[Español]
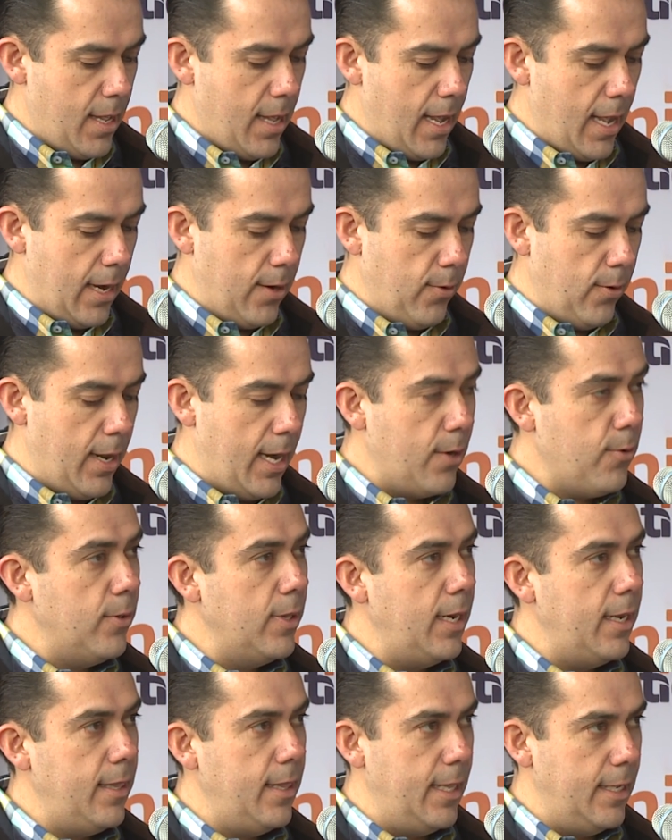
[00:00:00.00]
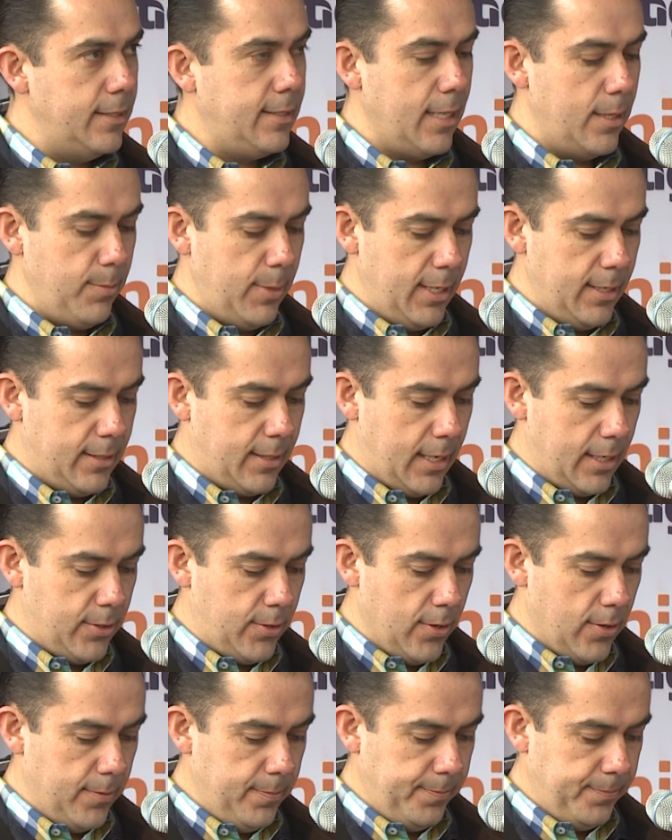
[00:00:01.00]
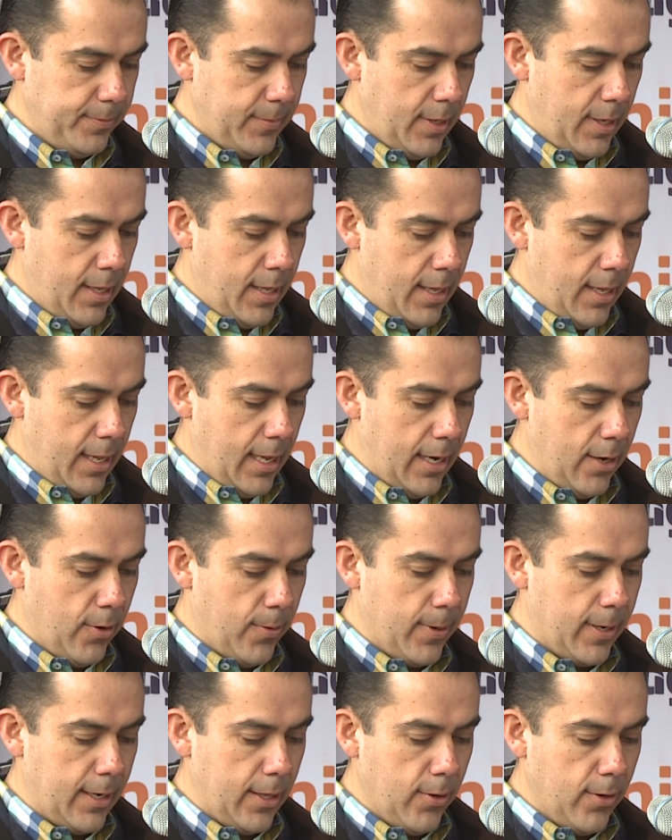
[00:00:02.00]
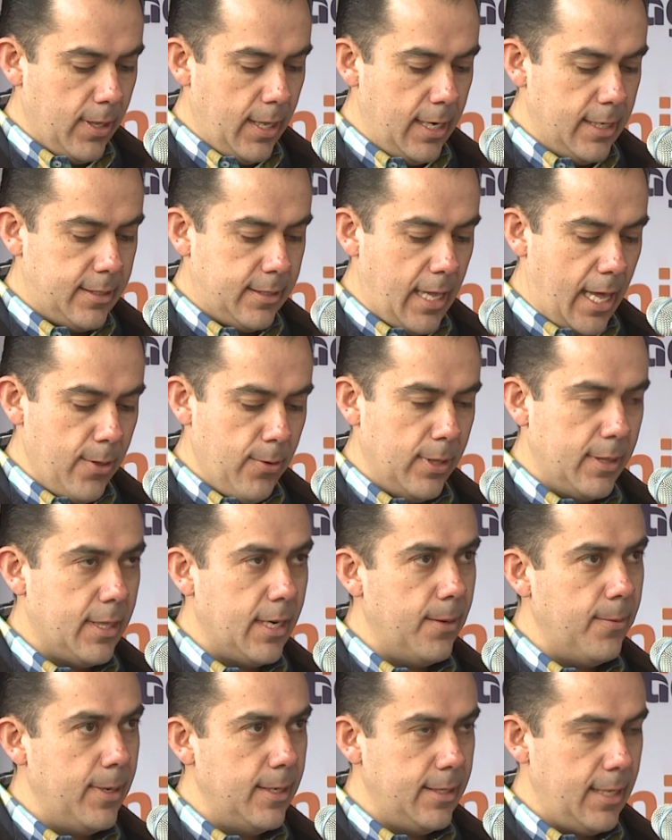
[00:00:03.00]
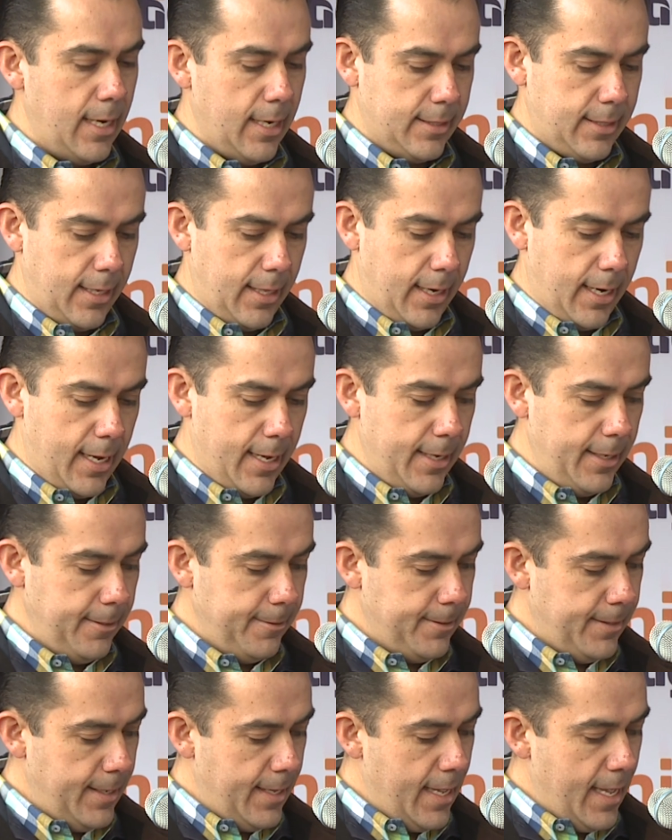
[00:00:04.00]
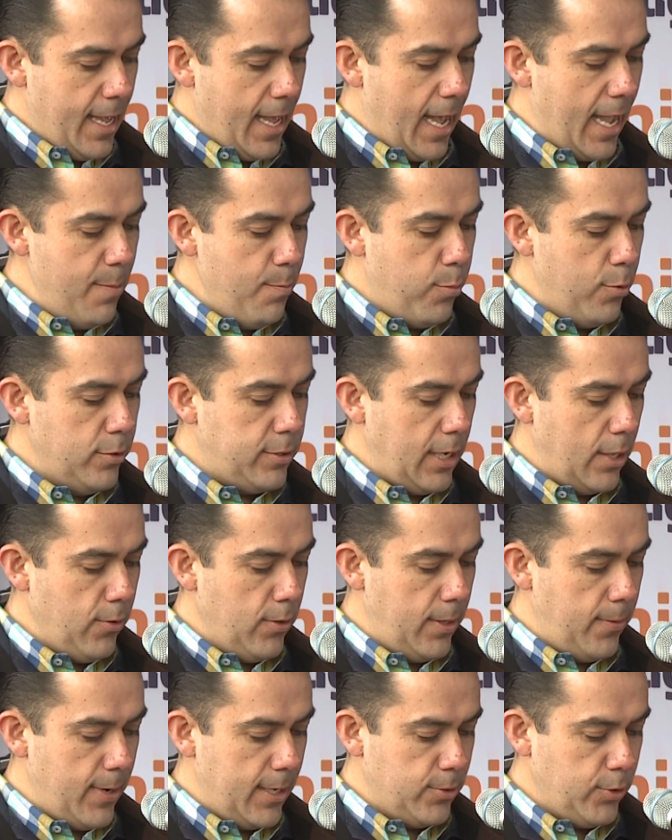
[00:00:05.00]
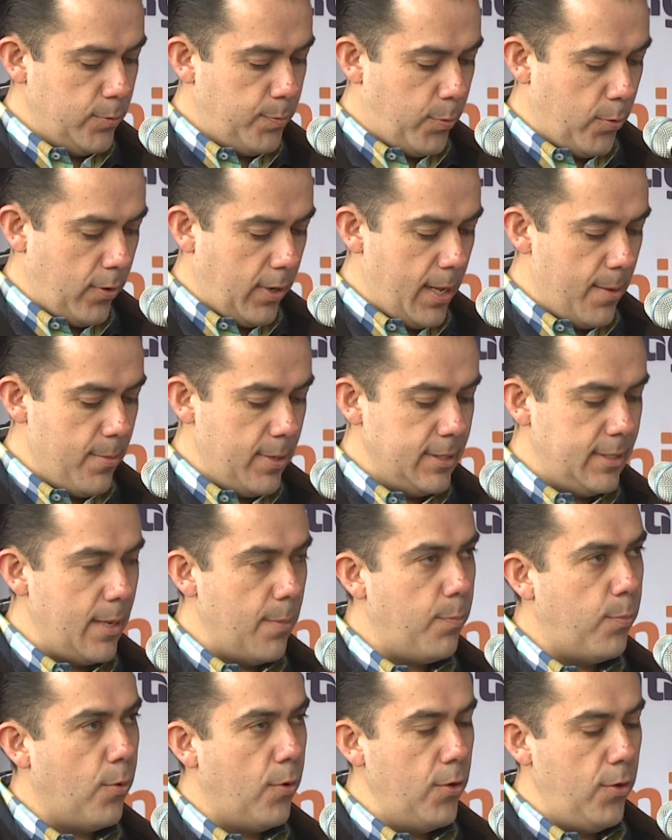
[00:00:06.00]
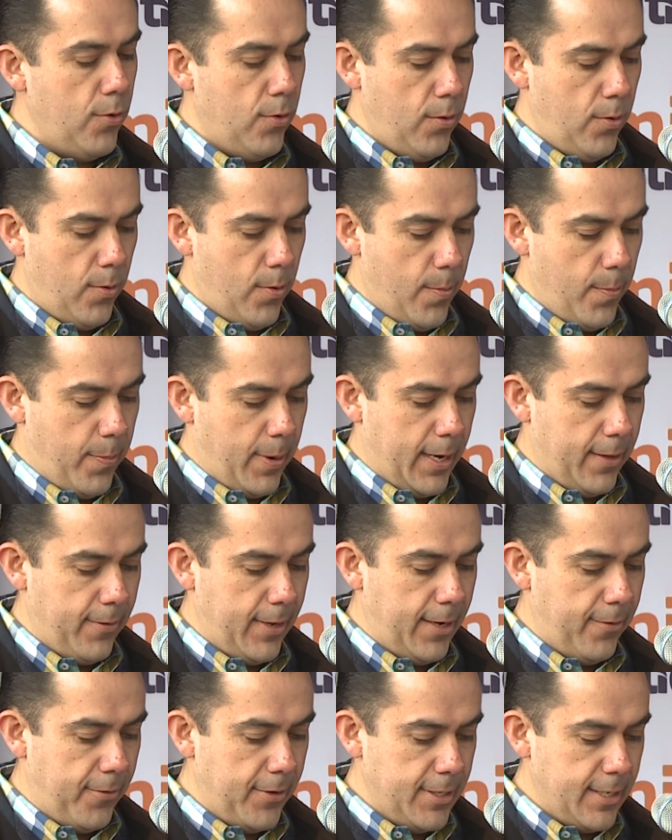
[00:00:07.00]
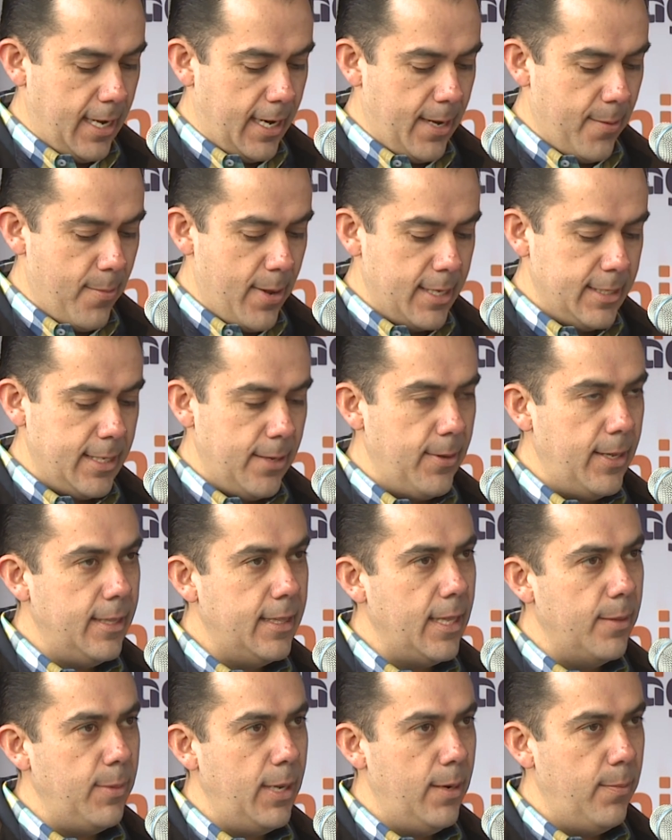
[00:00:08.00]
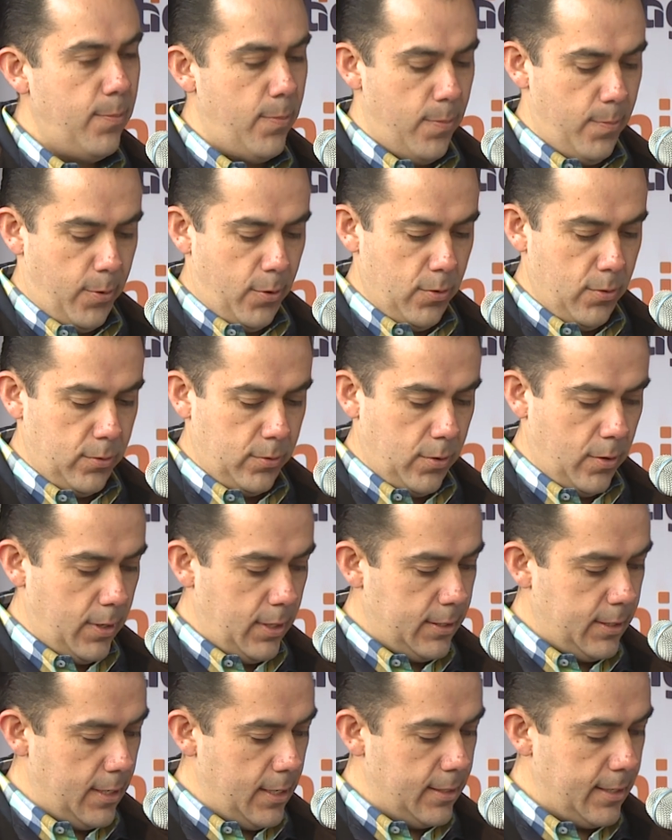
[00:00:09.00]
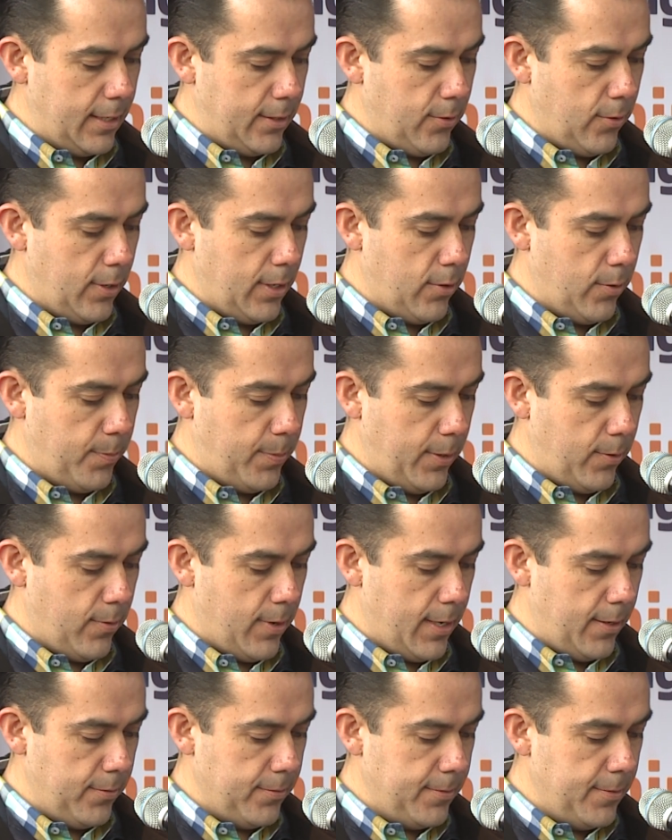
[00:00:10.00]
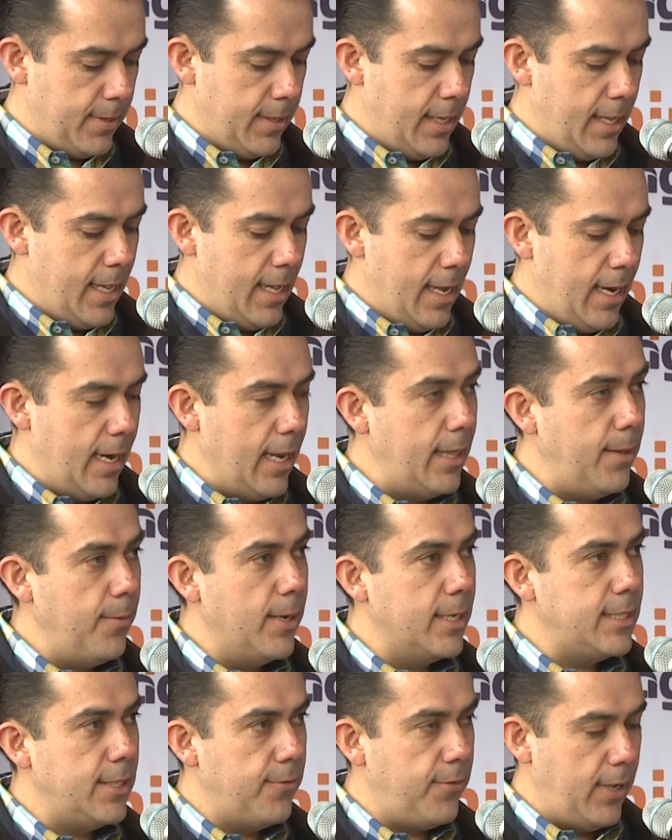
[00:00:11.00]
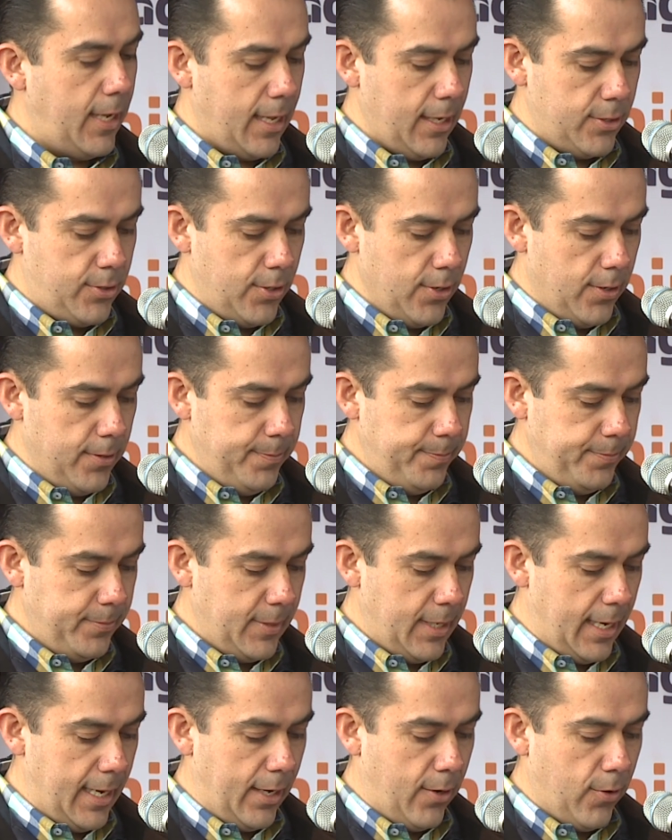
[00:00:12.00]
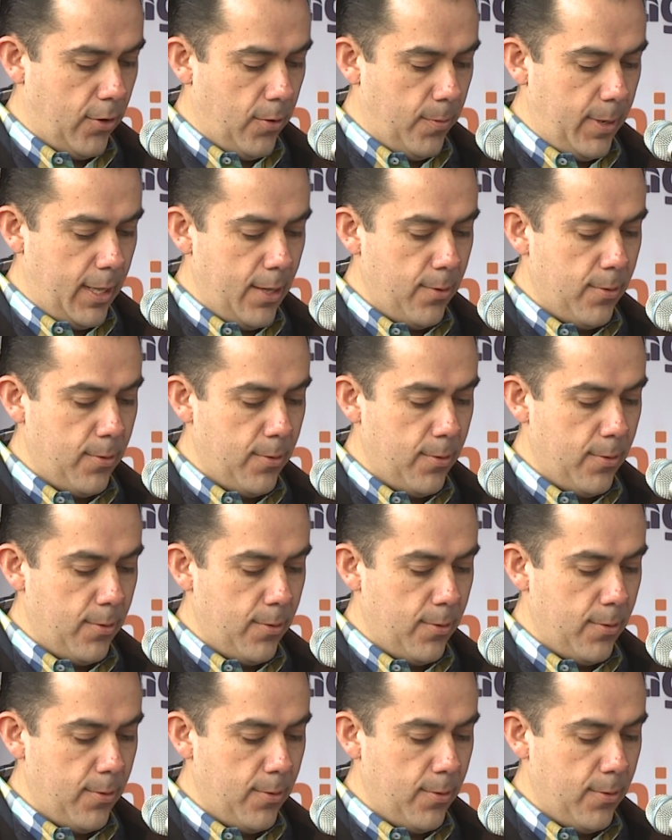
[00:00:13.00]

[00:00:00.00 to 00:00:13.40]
A lo largo de esta administración, el gobernador del estado, a través de la CEDRAE, ha impulsado diversos programas de apoyo para beneficiar a más de 20.000 productores en el sector agropecuario. La diversificación de la economía de